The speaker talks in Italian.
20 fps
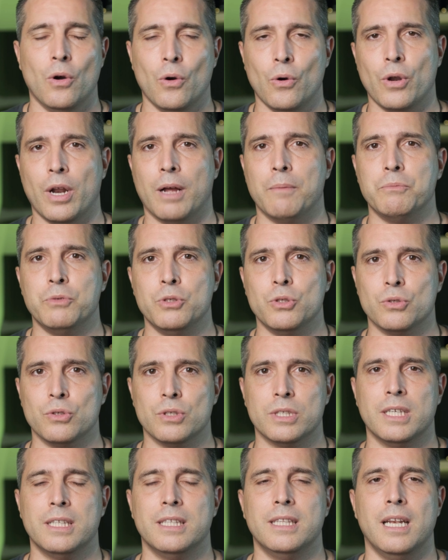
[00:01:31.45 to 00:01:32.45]
Ora, ci
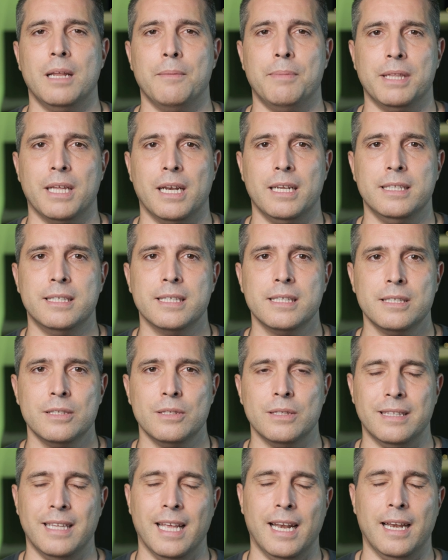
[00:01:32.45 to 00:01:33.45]
sono state delle,
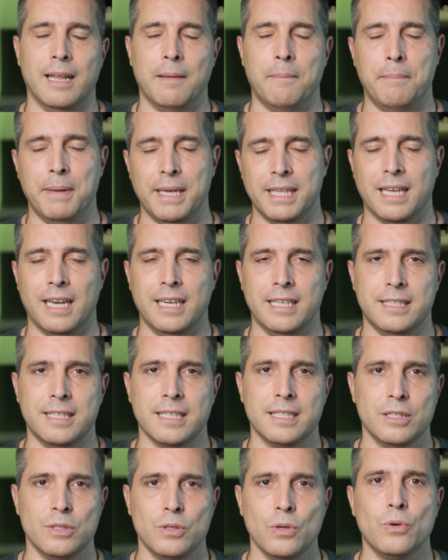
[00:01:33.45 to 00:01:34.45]
penalizzaz- delle
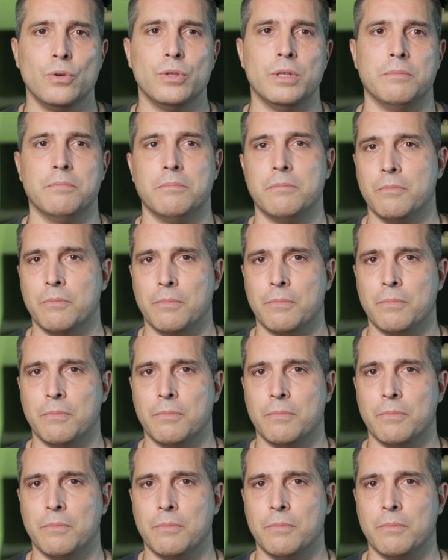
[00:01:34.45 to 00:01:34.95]
penalizzazioni,